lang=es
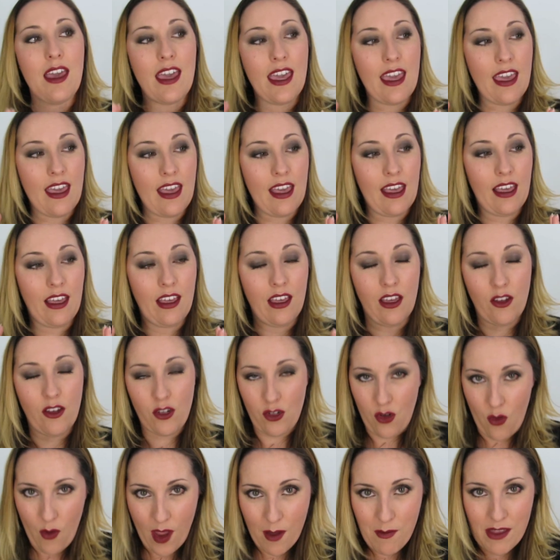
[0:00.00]
Eh, os
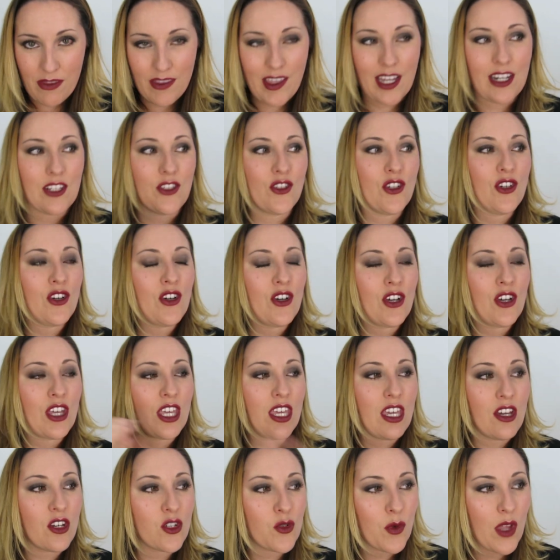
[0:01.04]
lo voy a mandar yo
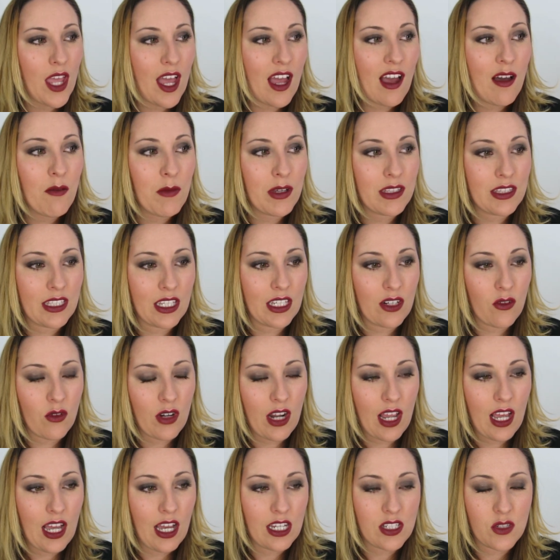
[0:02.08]
y os voy a meter
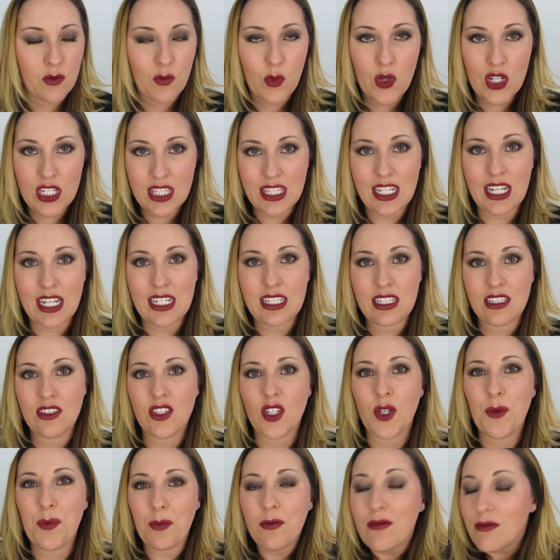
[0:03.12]
unas muestras
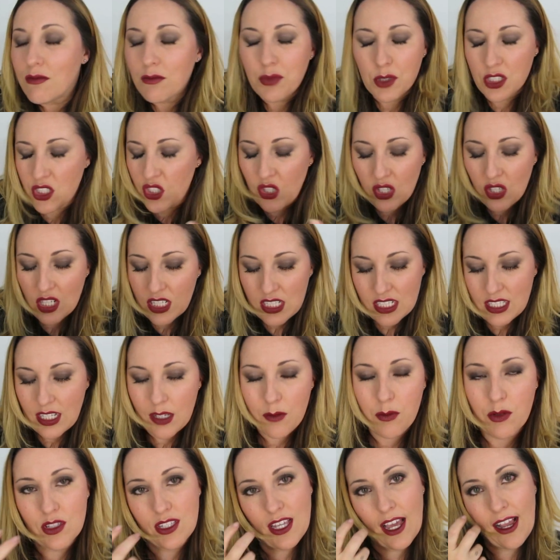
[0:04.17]
dentro, pues yo que sé,
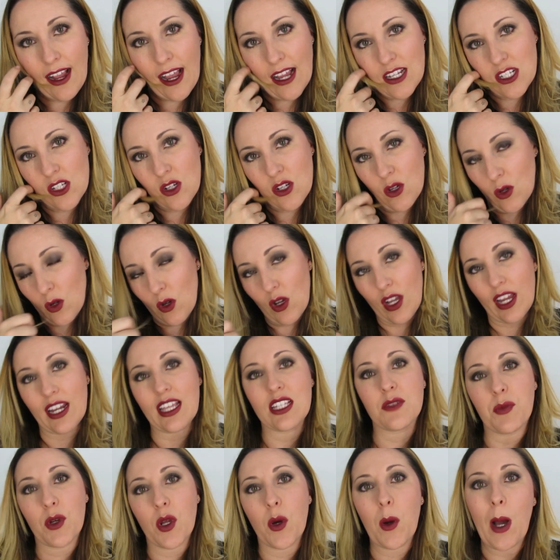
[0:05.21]
por si acaso
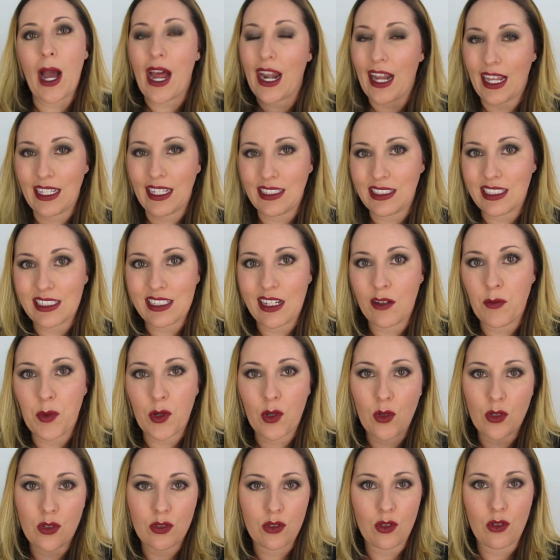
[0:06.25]
queréis probar antes el
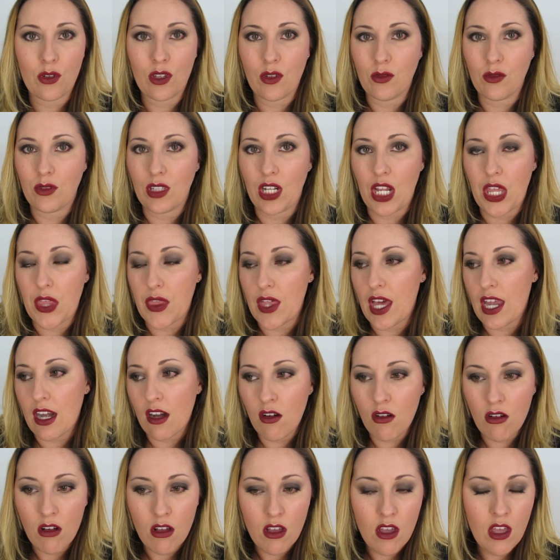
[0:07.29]
producto de
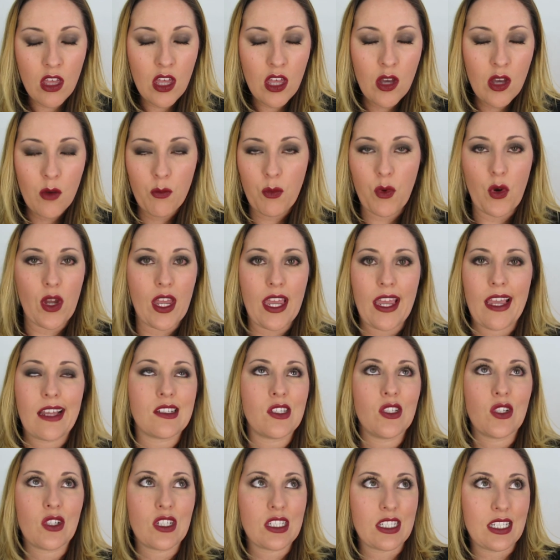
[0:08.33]
utilizarlo,
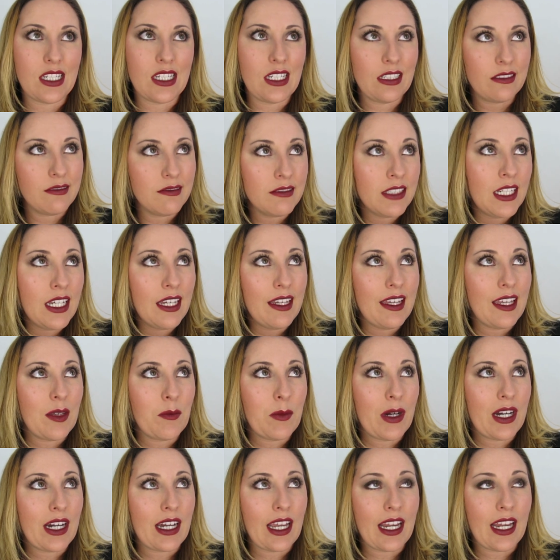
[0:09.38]
pues yo qué sé,
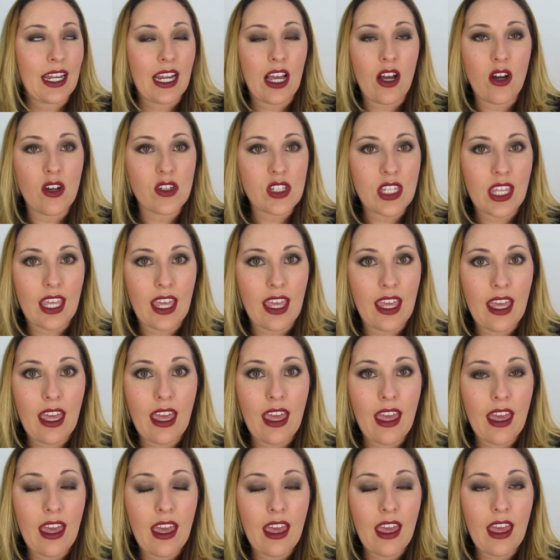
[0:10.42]
imaginaos
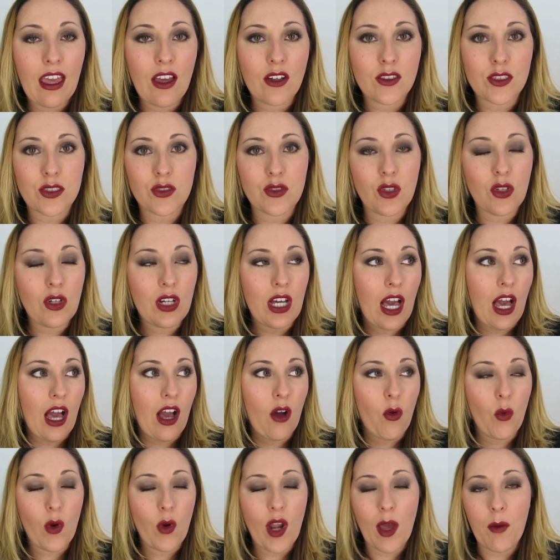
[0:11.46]
que os
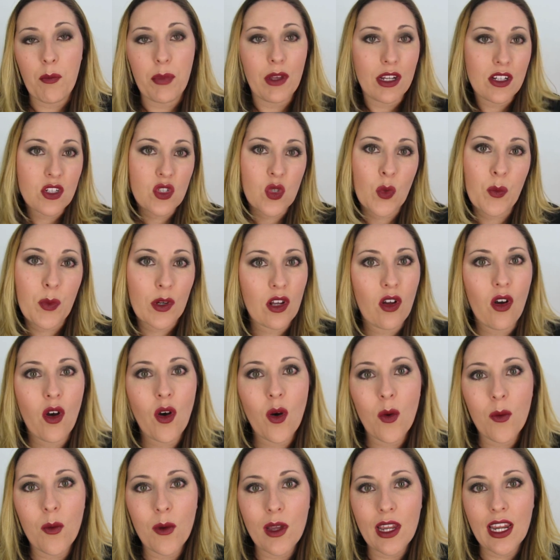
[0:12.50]
toca una piel súper
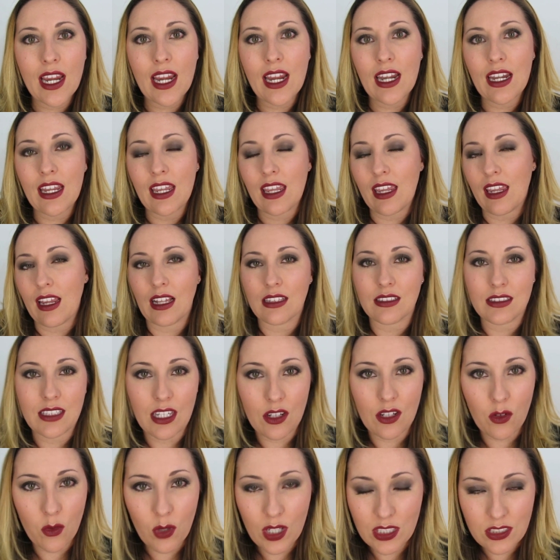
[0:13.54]
joven y el
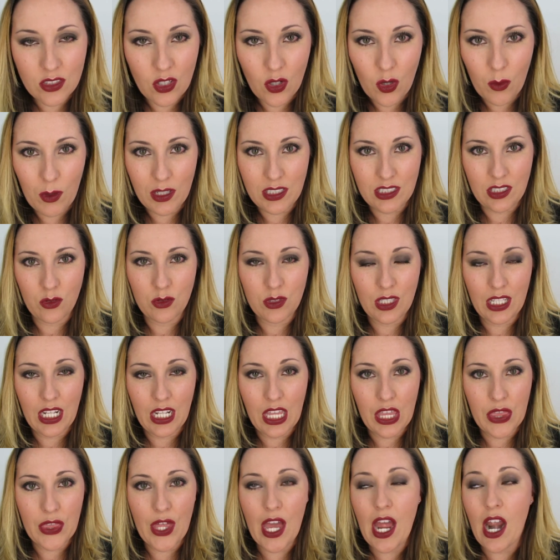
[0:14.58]
antiarrugas no lo vais a
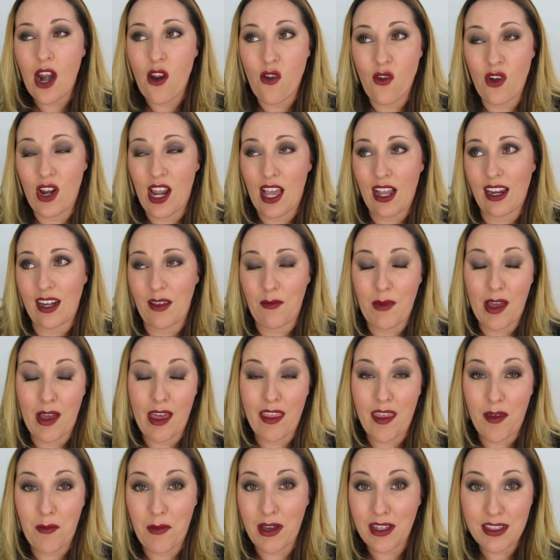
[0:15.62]
utilizar, o la crema
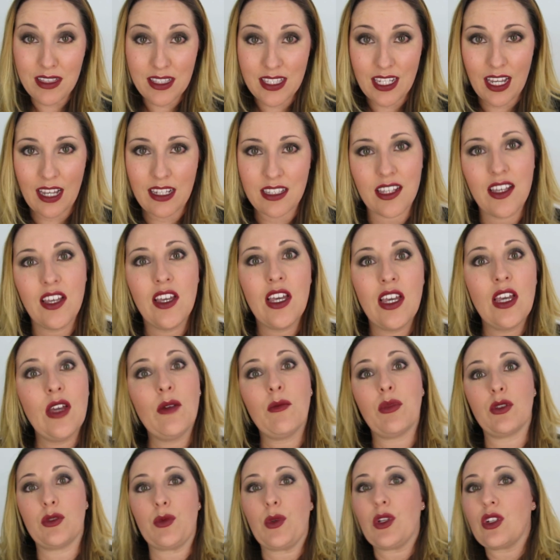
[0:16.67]
de manchas.
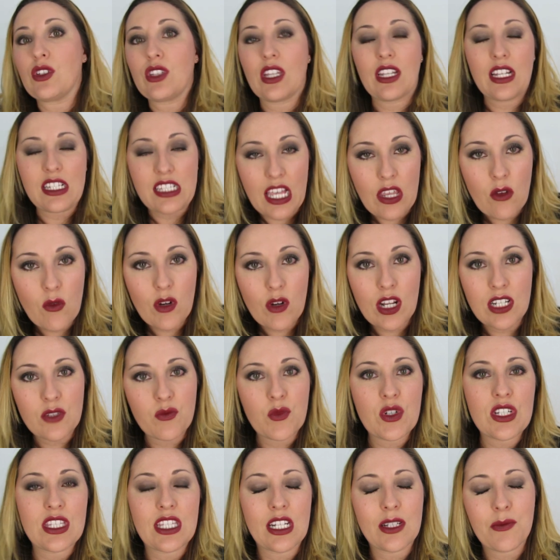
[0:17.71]
Pues bueno, tenéis ahí unas
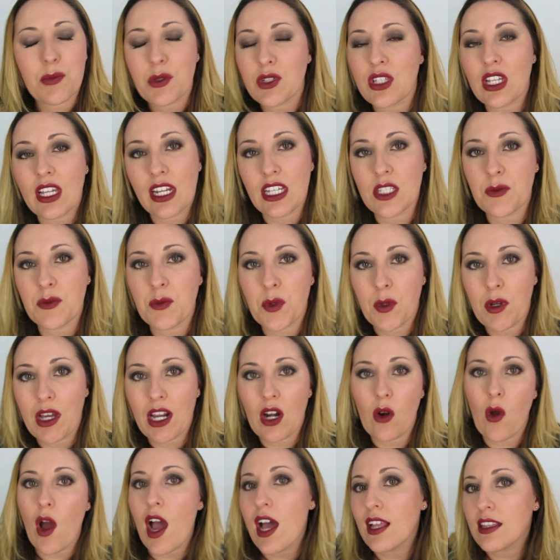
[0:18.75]
muestras por si queréis
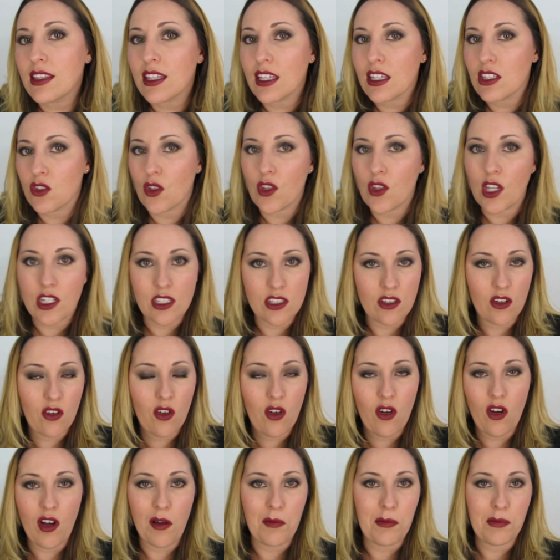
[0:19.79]
probarlo antes o
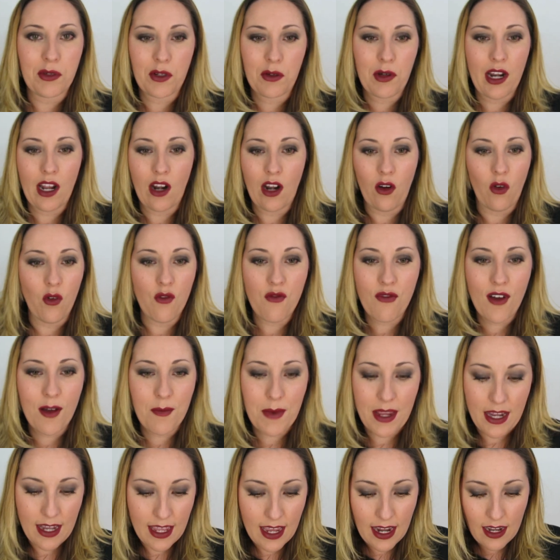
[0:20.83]
dárselo a probar a algún
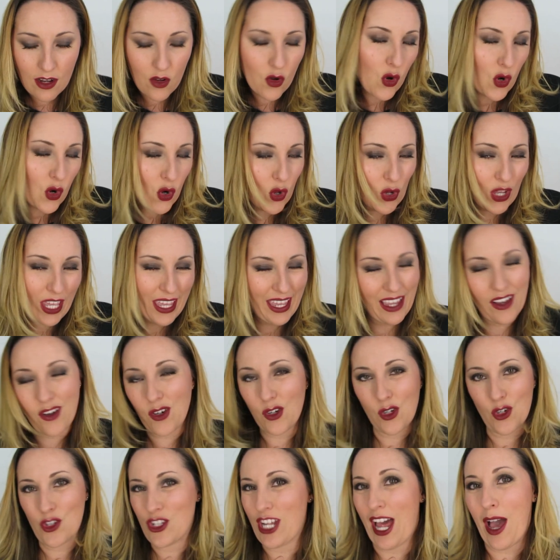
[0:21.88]
familiar o lo que
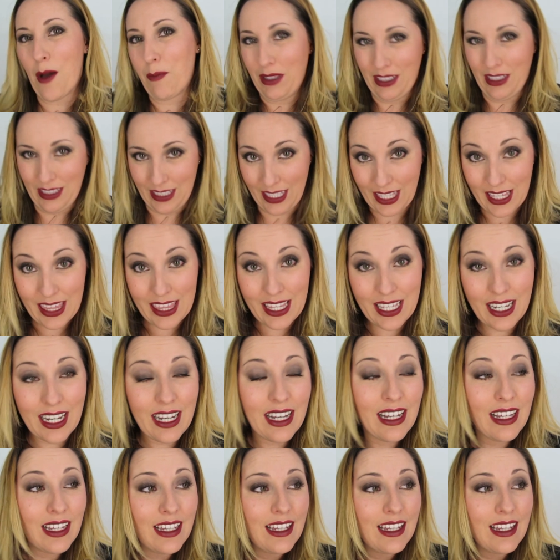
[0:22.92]
os apetezca.